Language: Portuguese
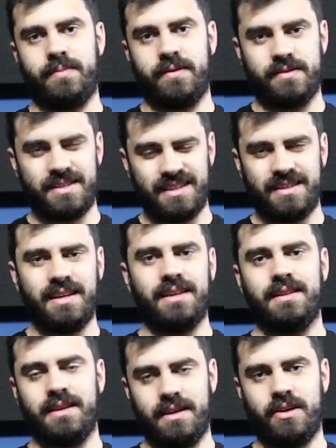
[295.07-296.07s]
Para você
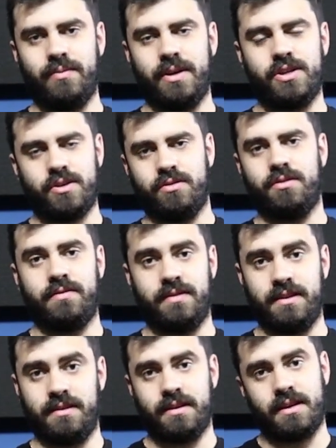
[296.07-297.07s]
entender realmente o que eu estou
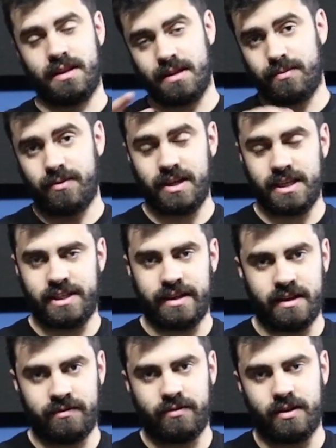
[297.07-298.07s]
falando aqui. Dá uma
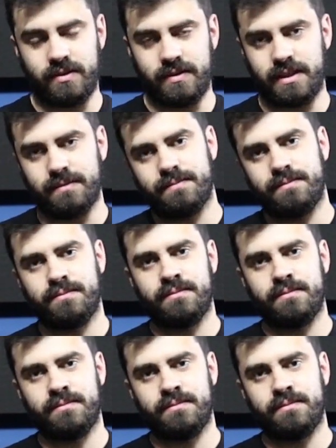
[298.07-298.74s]
olhadinha na foto aí.